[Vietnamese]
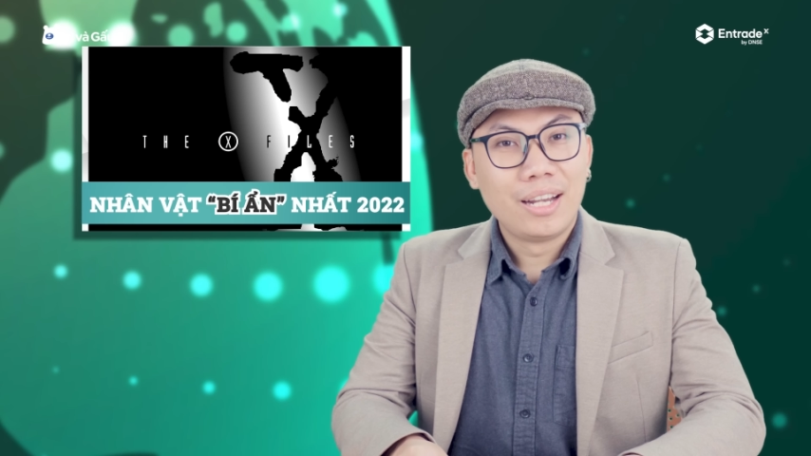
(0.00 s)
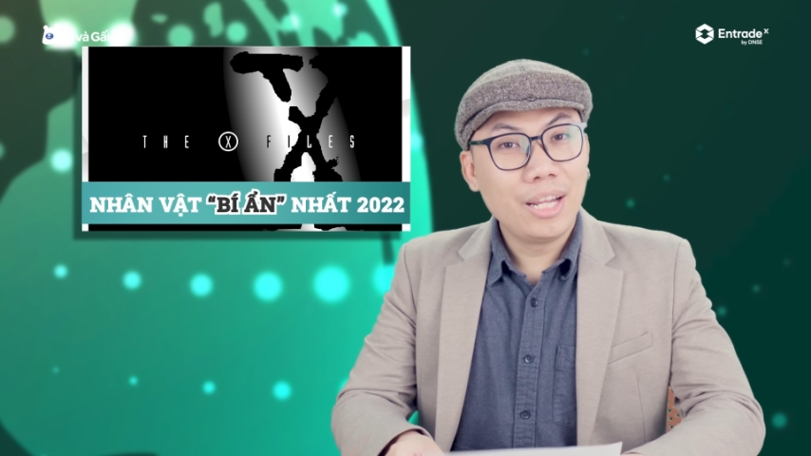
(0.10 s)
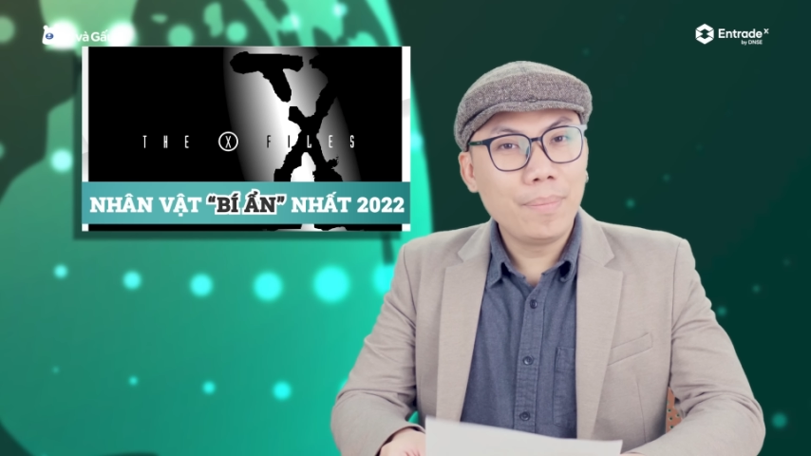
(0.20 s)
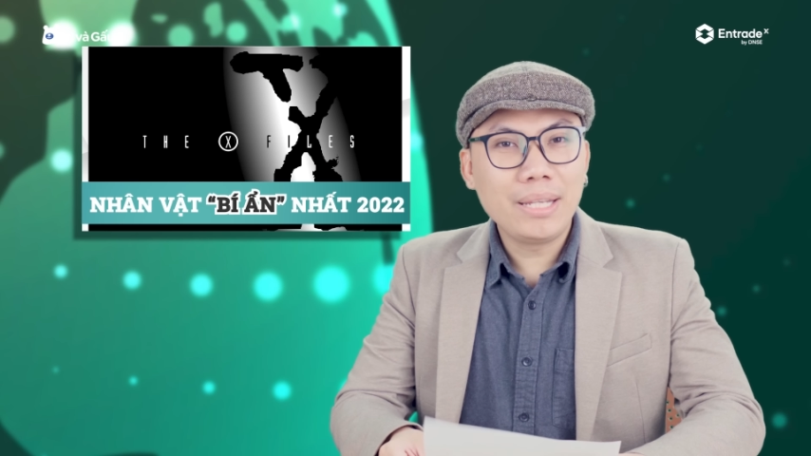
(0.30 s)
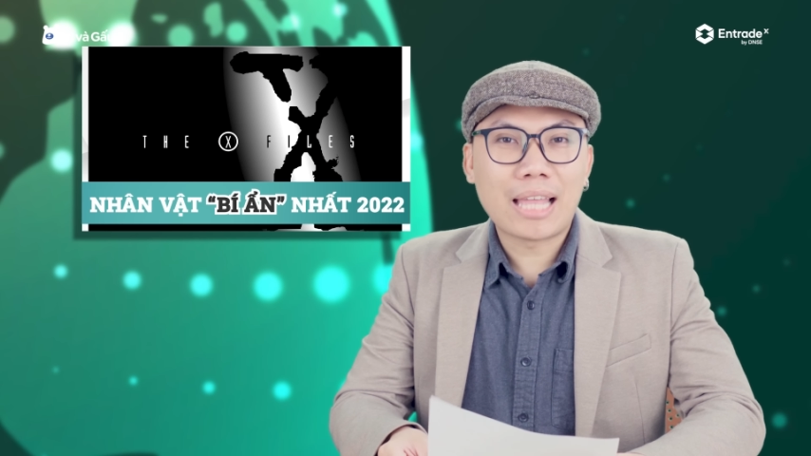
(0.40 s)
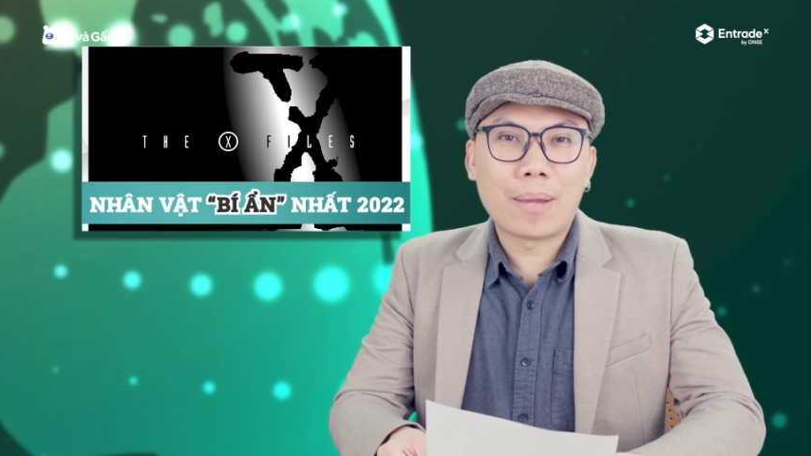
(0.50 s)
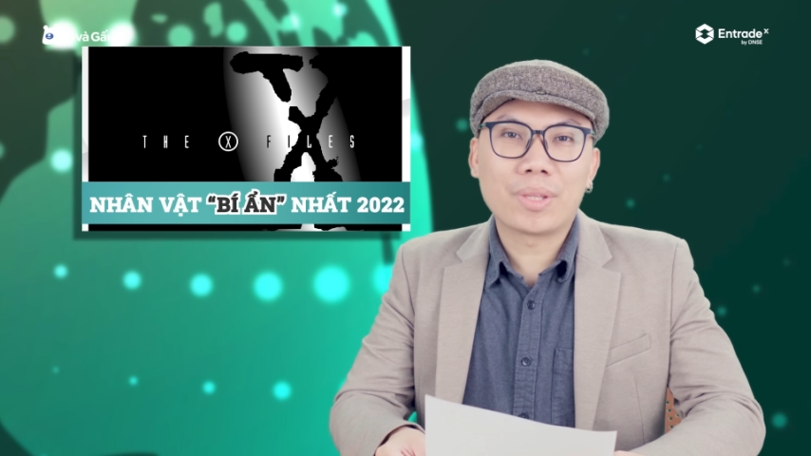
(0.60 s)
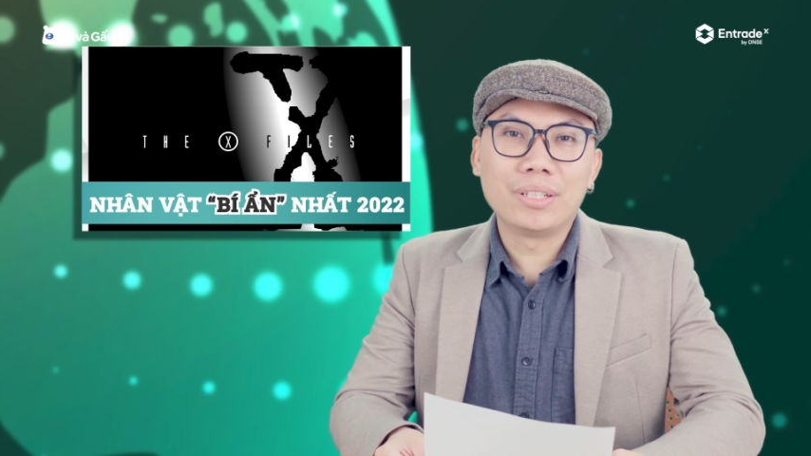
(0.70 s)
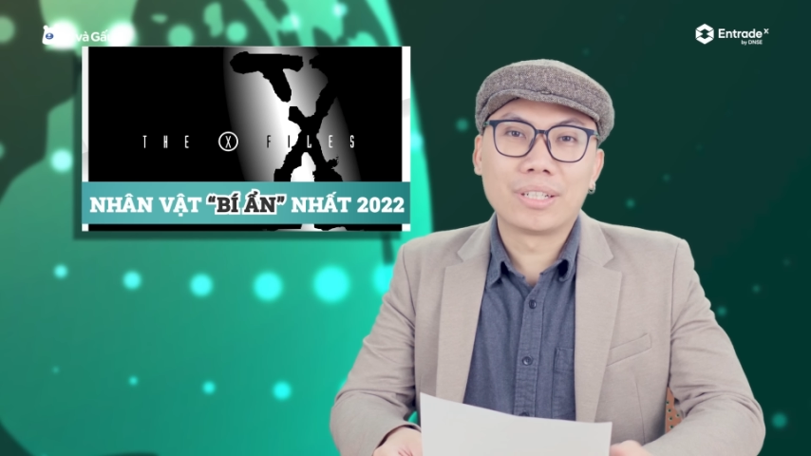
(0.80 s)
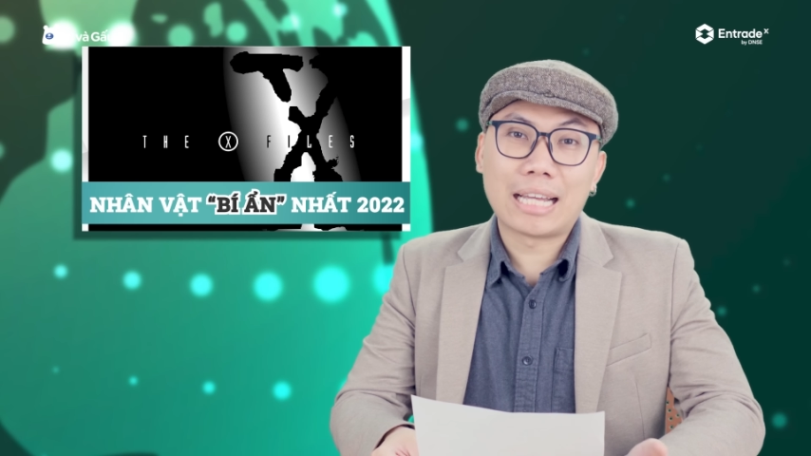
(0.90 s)
Liên minh Thám
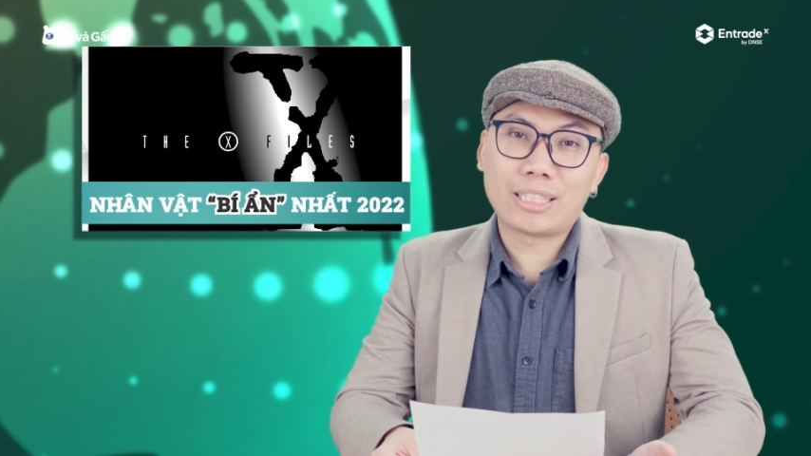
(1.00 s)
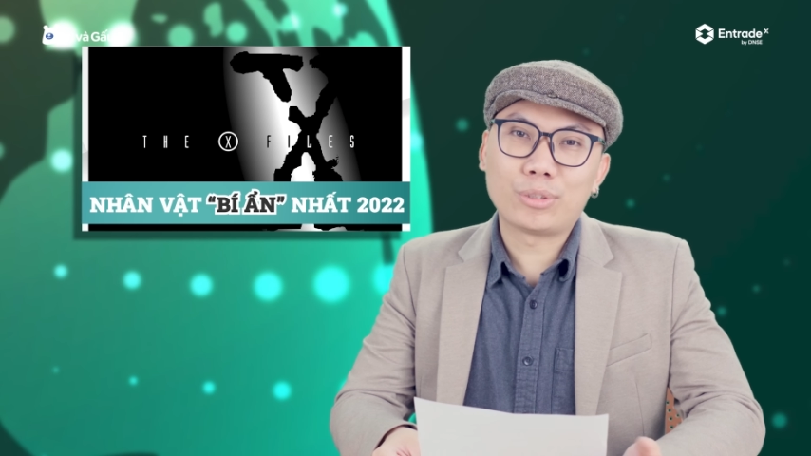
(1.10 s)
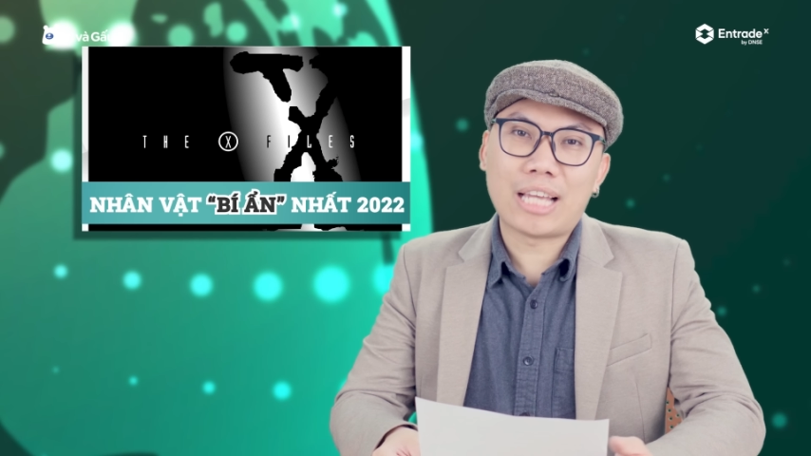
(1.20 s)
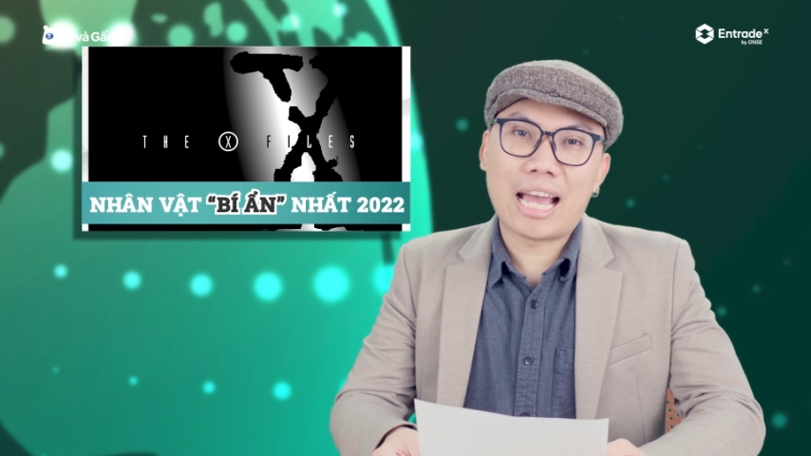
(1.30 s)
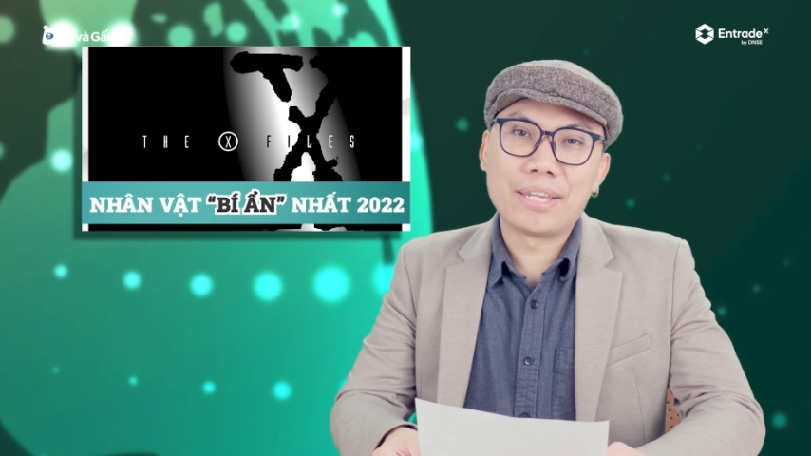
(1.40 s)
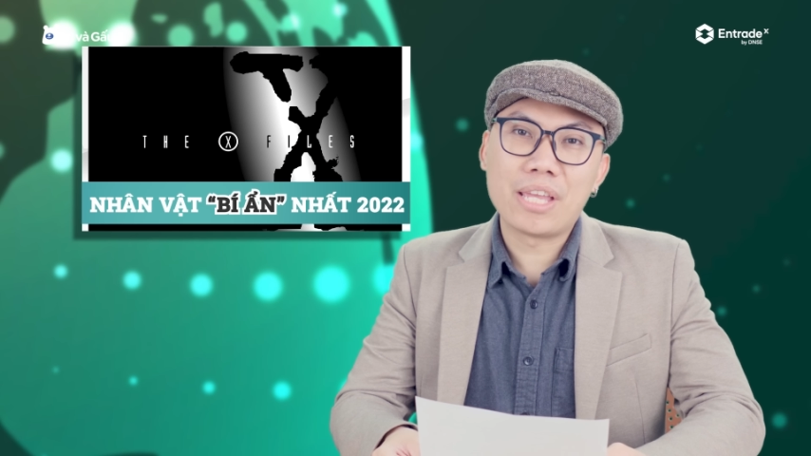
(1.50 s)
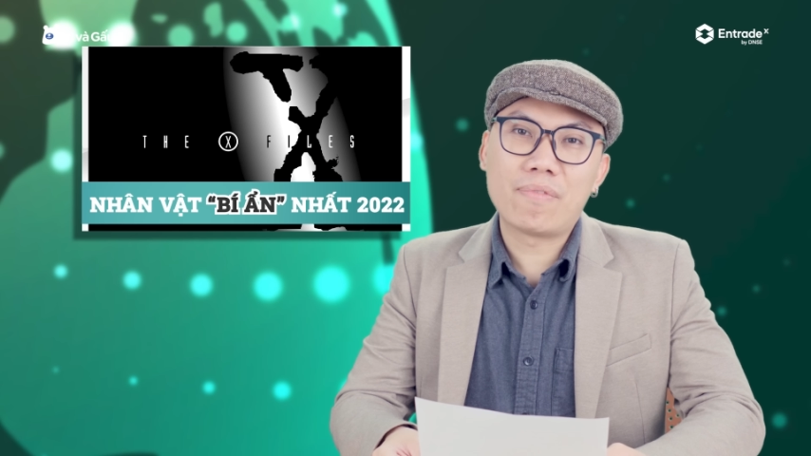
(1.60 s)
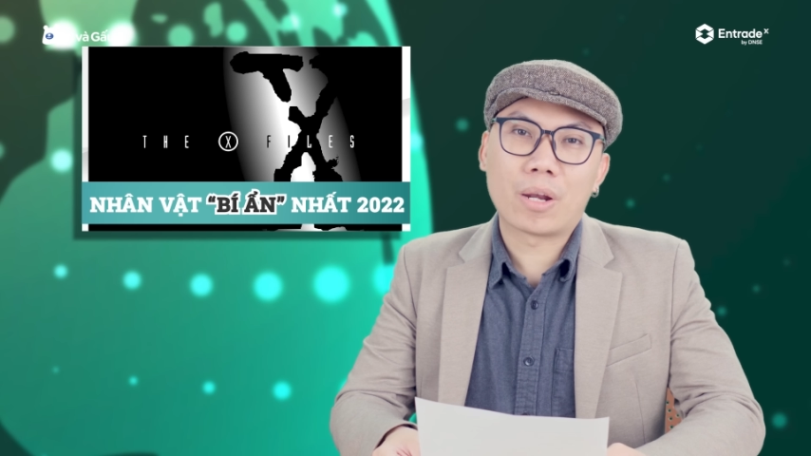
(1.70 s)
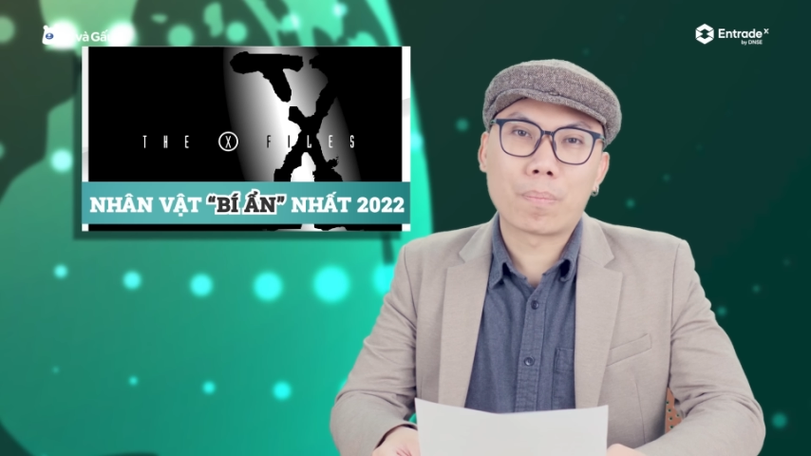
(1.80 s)
Tử đã trao giải nhân vật